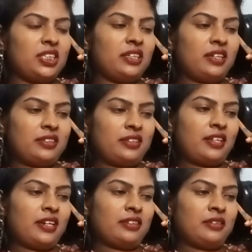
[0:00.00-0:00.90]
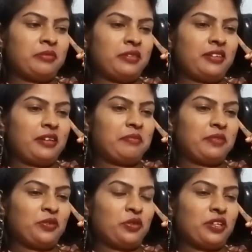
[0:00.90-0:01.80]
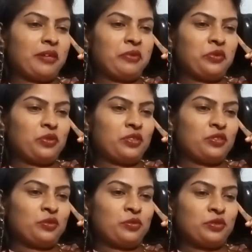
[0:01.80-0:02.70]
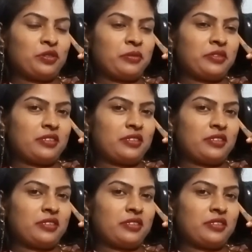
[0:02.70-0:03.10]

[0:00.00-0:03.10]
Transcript: ঠিক আছে আপনার কথা বুঝতে